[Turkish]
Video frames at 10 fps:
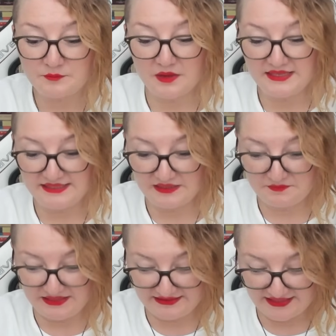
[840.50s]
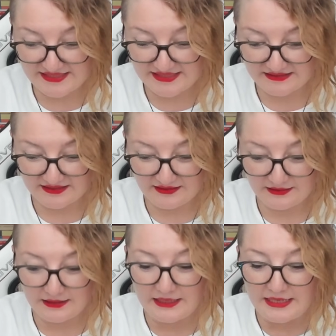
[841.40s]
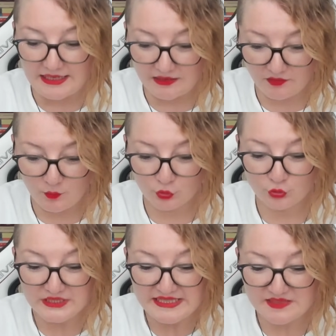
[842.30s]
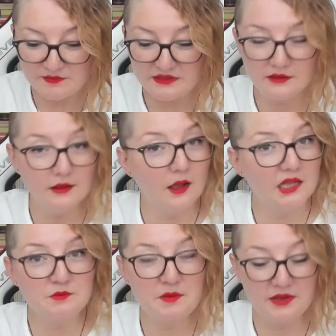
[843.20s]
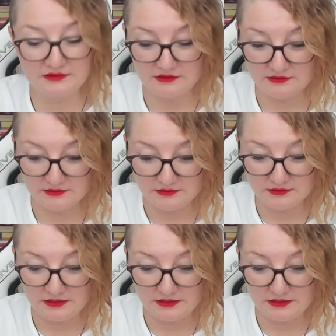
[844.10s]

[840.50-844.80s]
bahsetmekteyse de lavabonun ismini anmamaktadır.